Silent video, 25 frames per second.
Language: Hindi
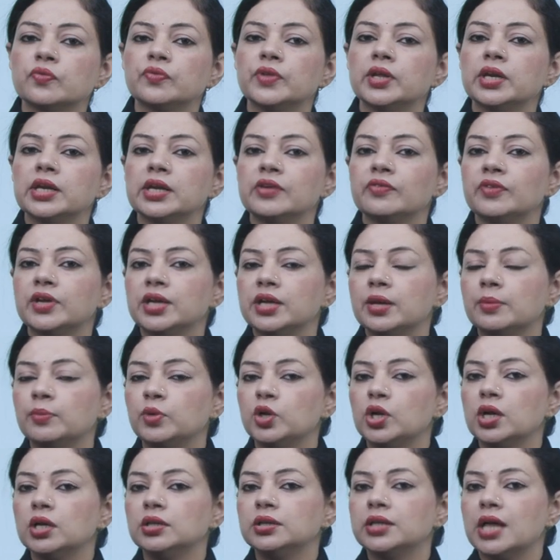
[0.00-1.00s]
ऑफ द रिवर
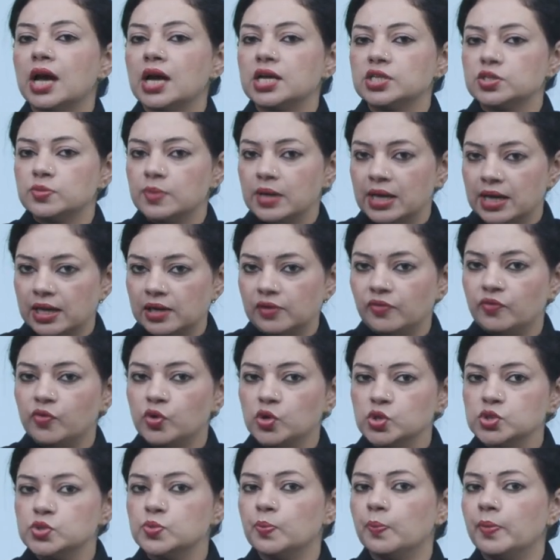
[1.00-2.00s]
यमुना ताजमहल
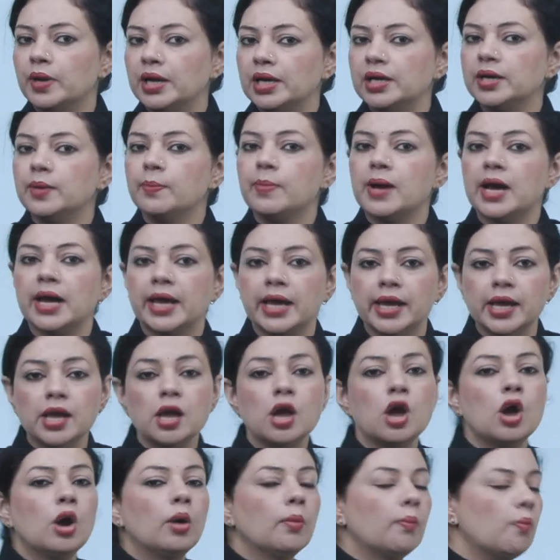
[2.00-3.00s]
वॉज बिल्ट बाय
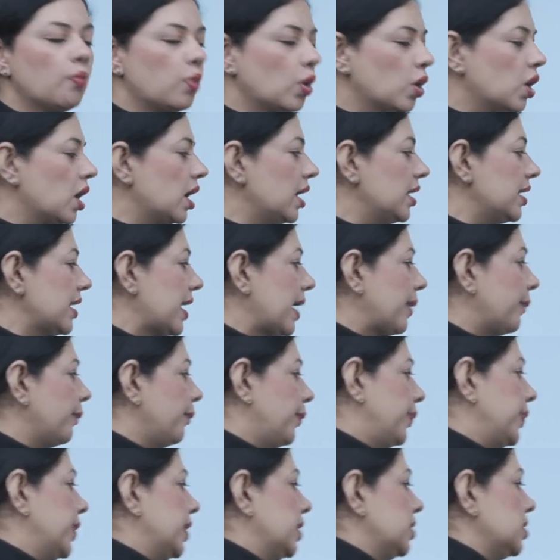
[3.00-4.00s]
मुगल
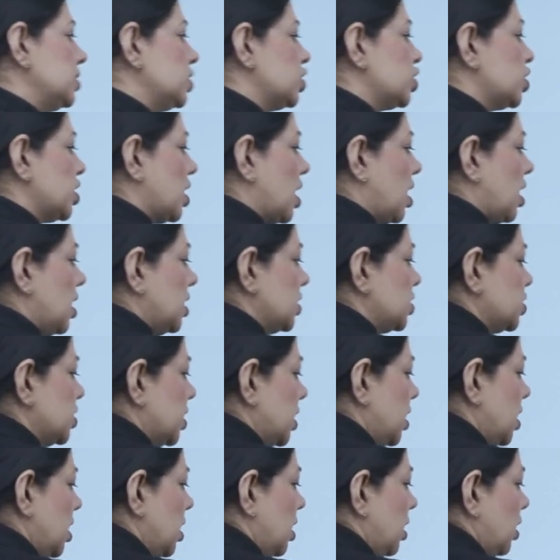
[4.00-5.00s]
एम्पर
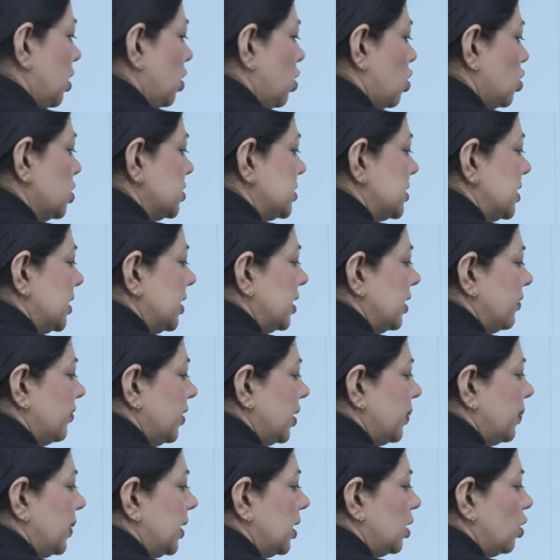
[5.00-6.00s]
शाहजहां कौन से
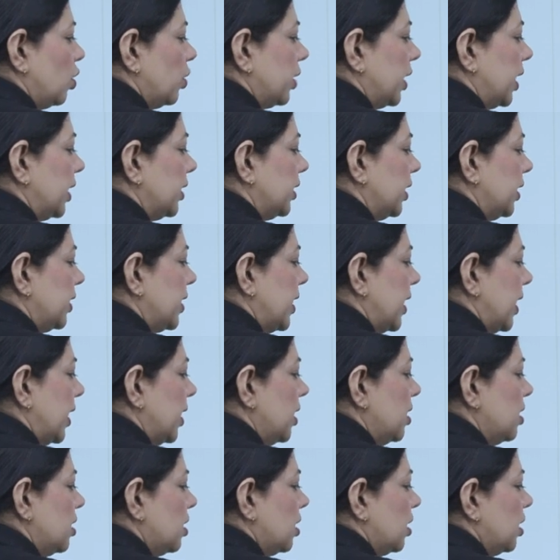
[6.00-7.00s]
रिवर पर लोकेटेड है
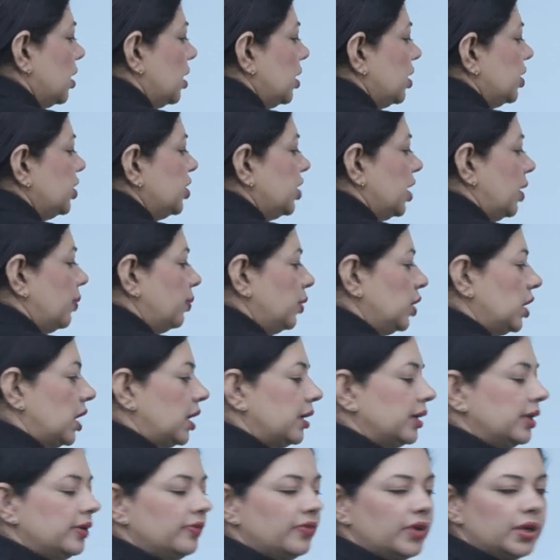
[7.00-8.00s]
यमुना
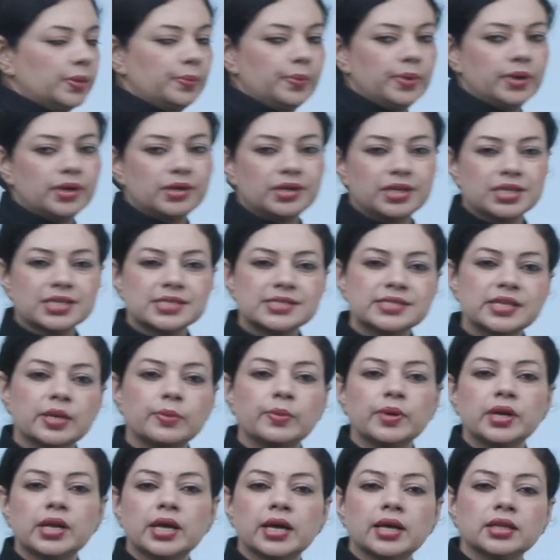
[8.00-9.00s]
रिवर पर किसने
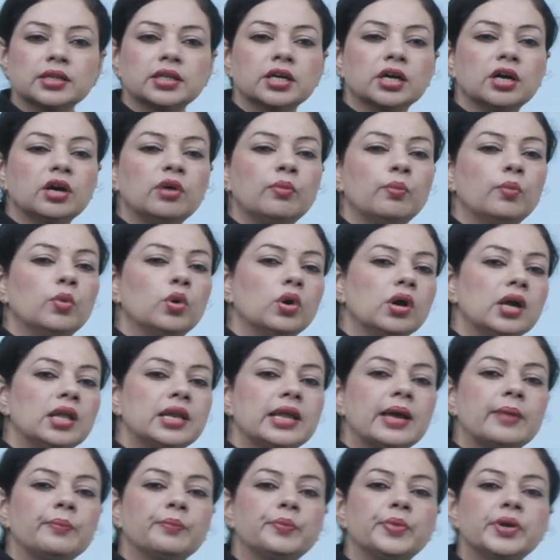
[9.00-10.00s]
बनाया था मुगल
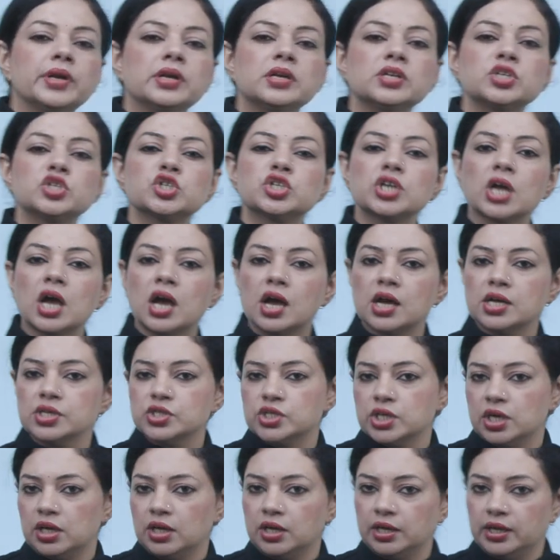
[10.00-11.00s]
एम्प्रर
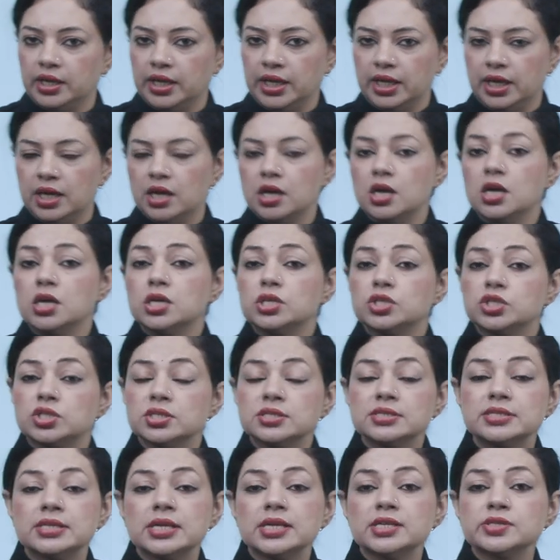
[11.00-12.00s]
शाहजहां ने
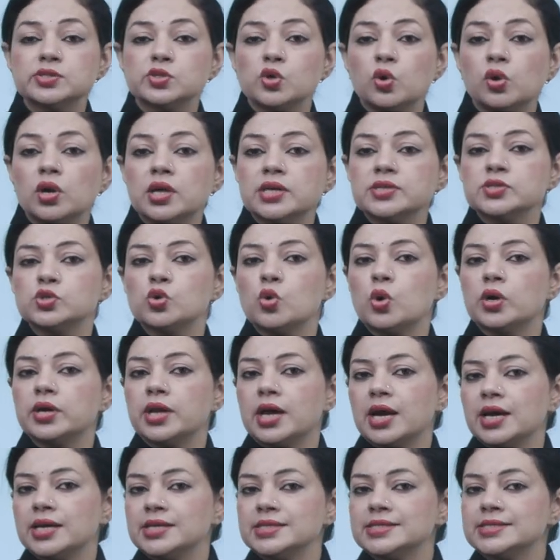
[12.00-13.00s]
जिसने
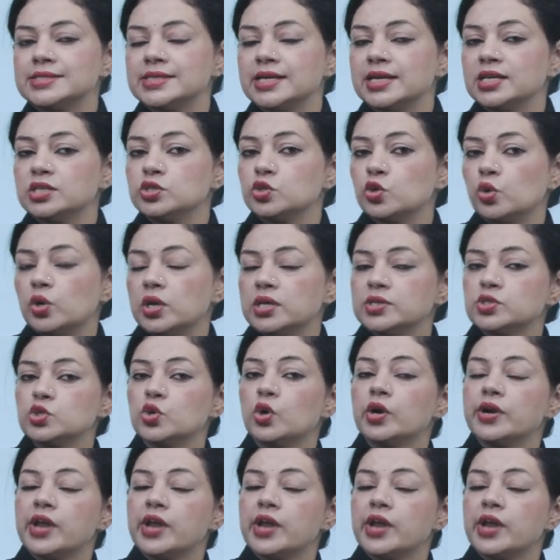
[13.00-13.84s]
1628 से सोलह